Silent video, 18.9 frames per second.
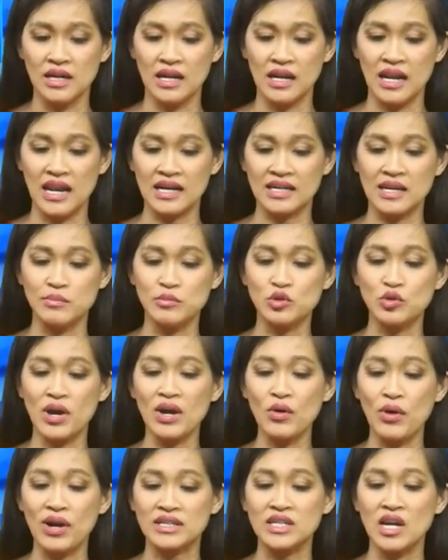là kiểm soát
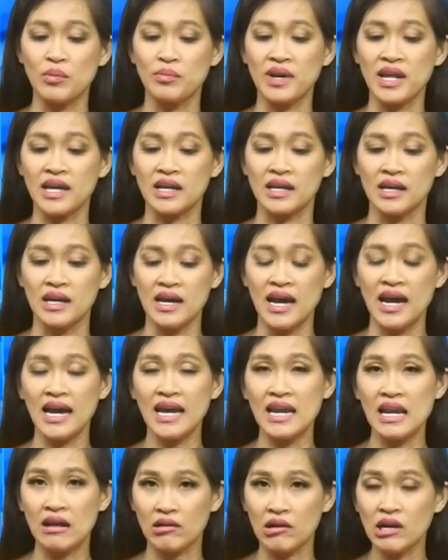hoạt động này
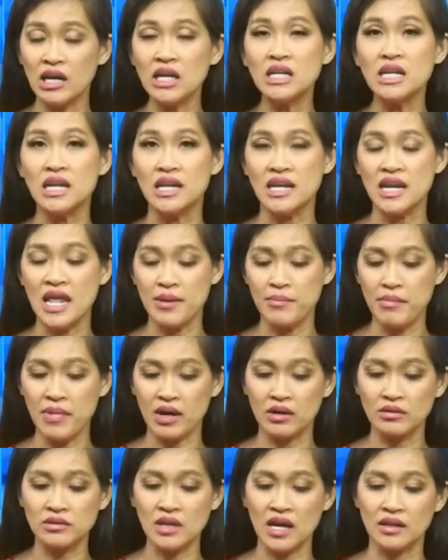hay là có ý định để mà
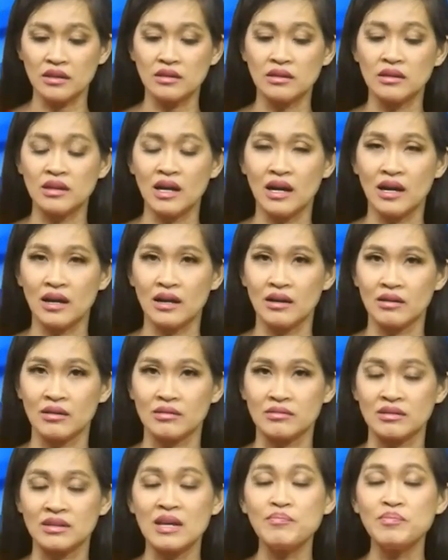có thể
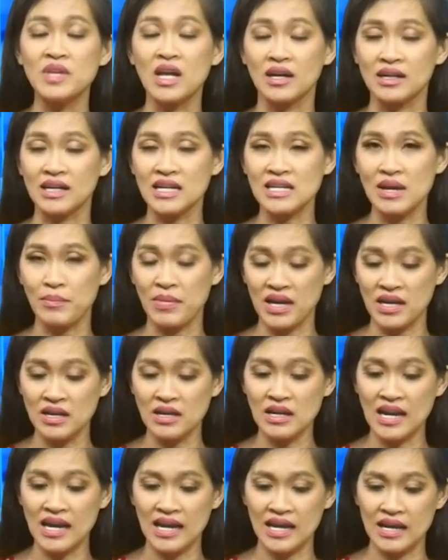tiếp nhận cái nhà máy
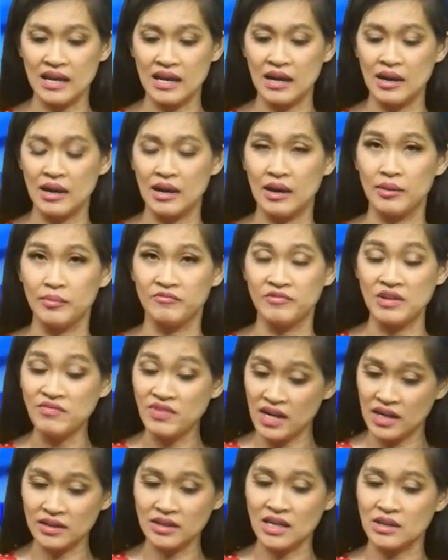này vĩnh
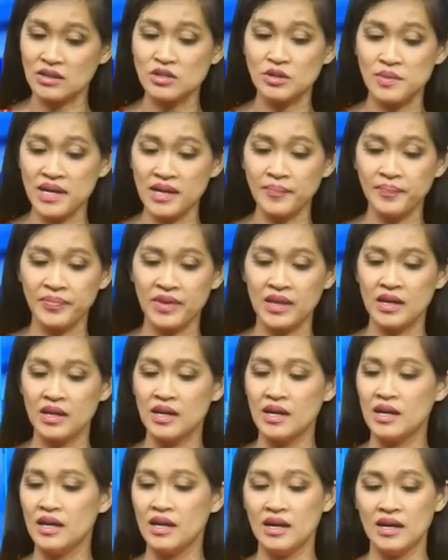viễn thì chưa biết.
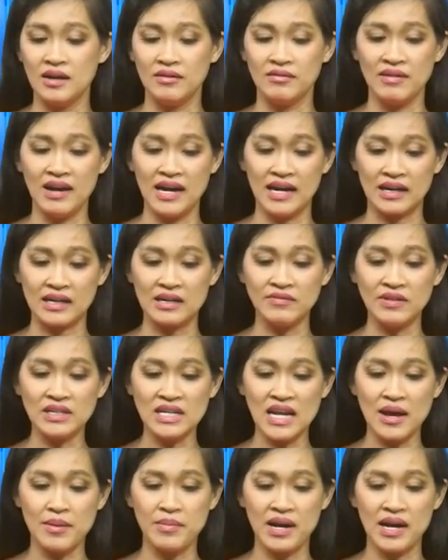Và cái vấn
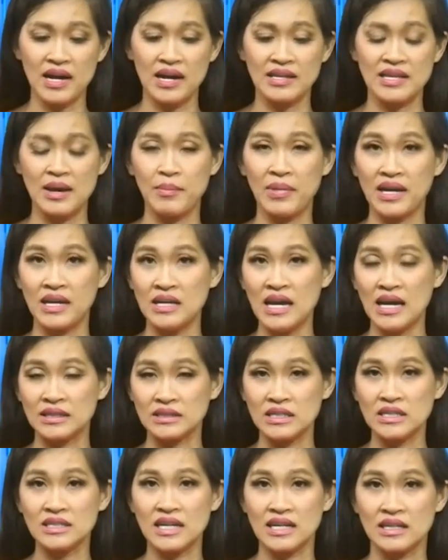đề mà nhà máy hạt
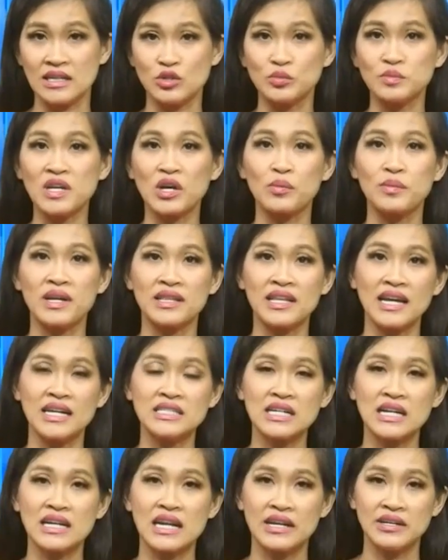nhân này thì chúng ta cũng đã thấy
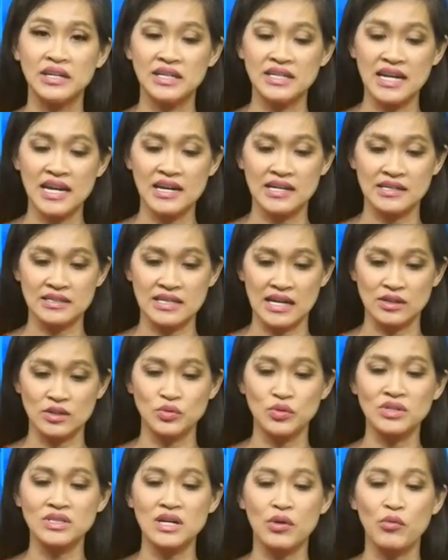rằng là nơi đây đã sản
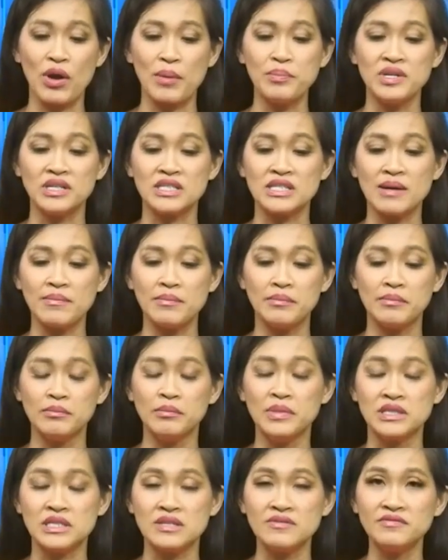xuất ra khoảng
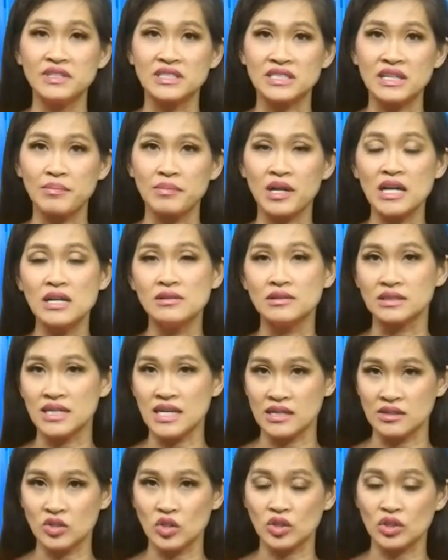19% cái lượng
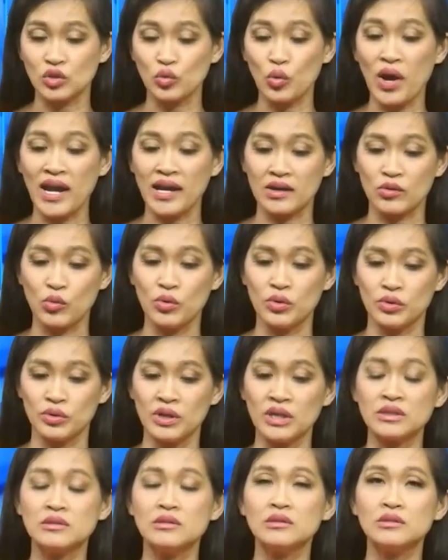điện cho toàn của
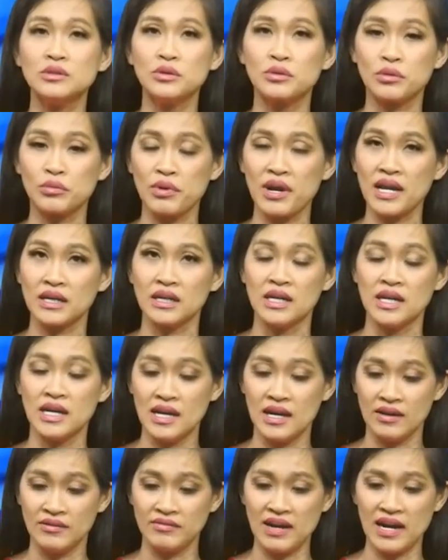đất nước Ukraine
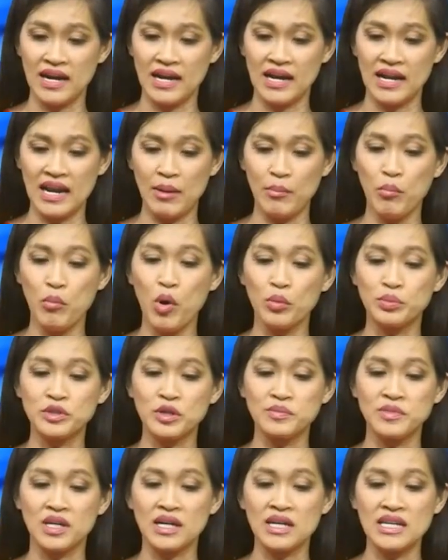và là một
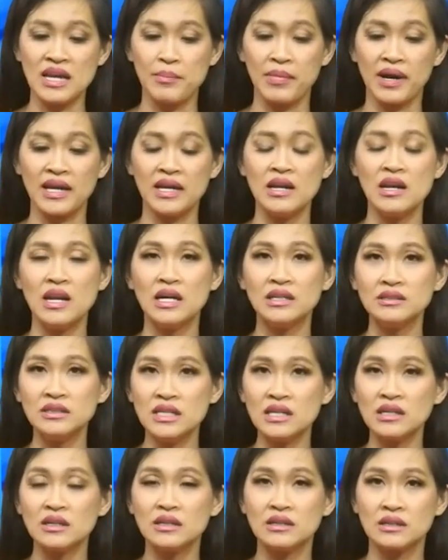trong những cái nhà máy lớn
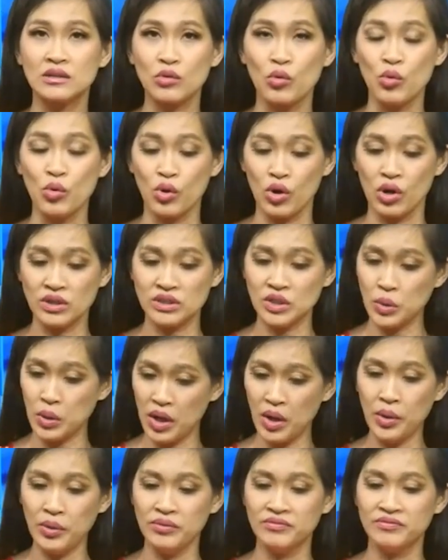nhất của châu
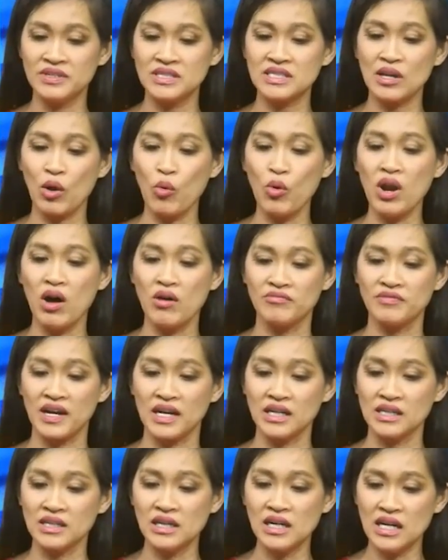Âu với 6 lò
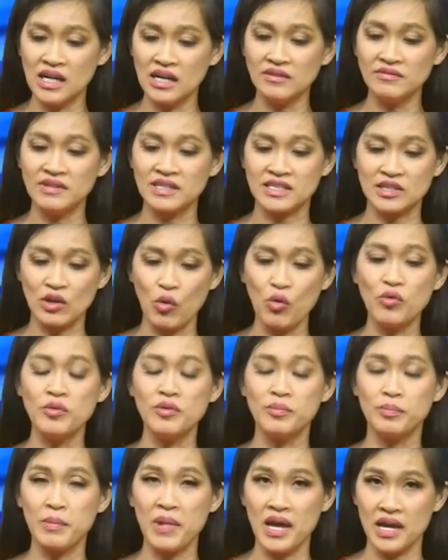phản ứng lớn và 6
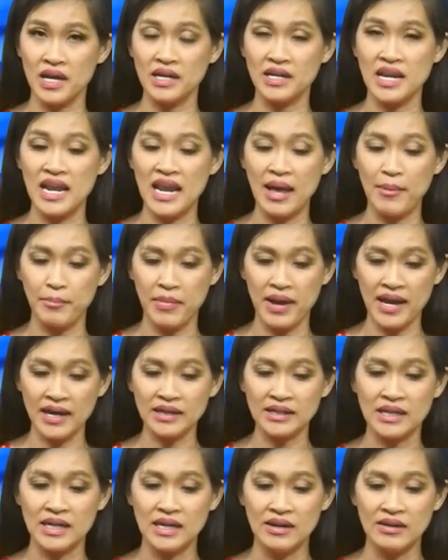bể để làm mát
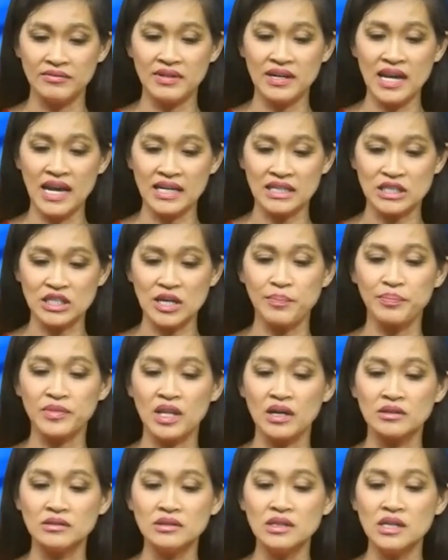với hàng trăm
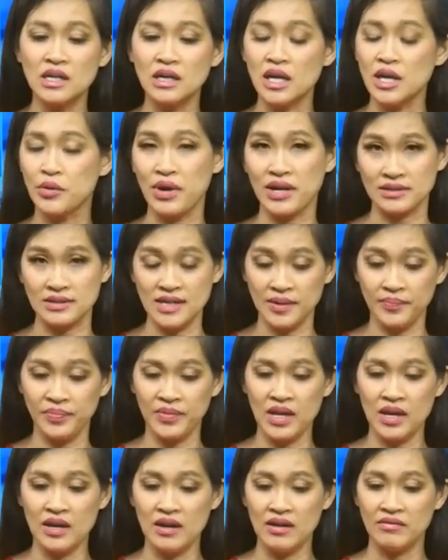tấn nhiên liệu hạt nhân.
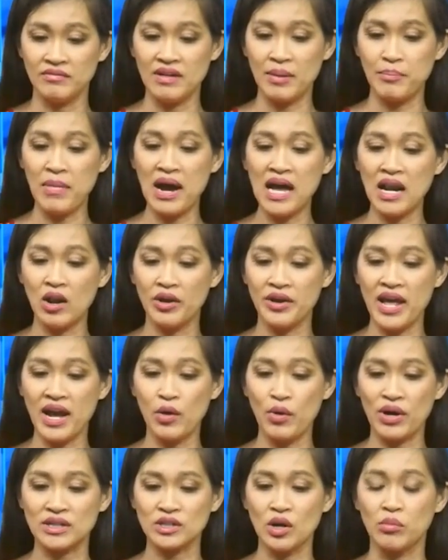Và 3 lò đang
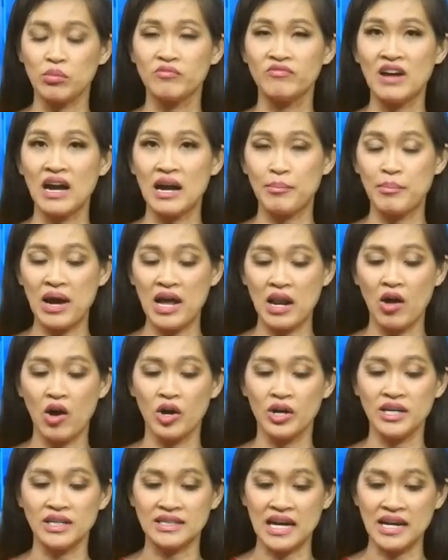hoạt động và 3 lò
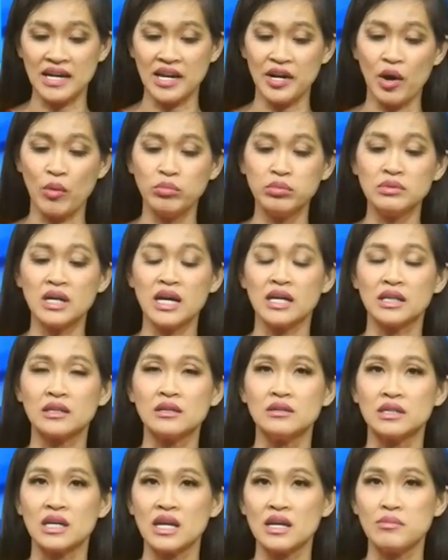hiện tại đã đóng kể
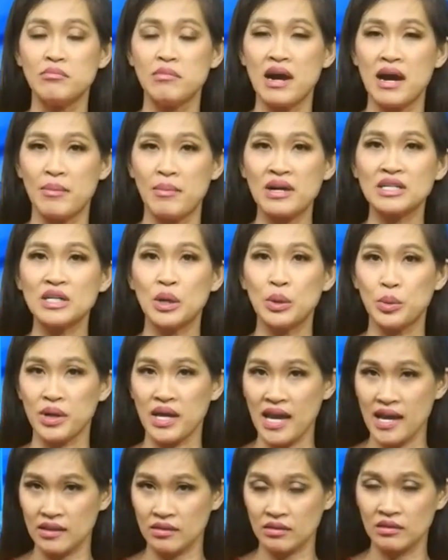từ khi mà bắt đầu
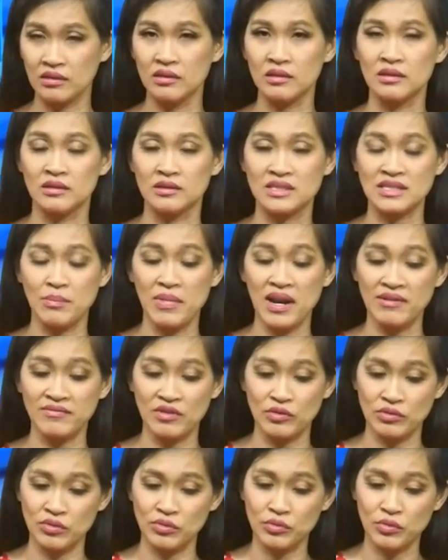Nga xâm lăng
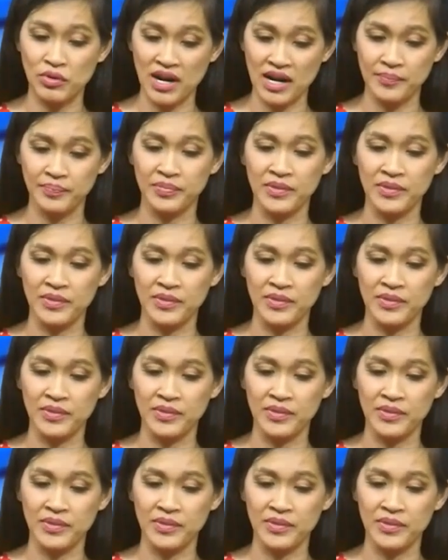vào Ukraine.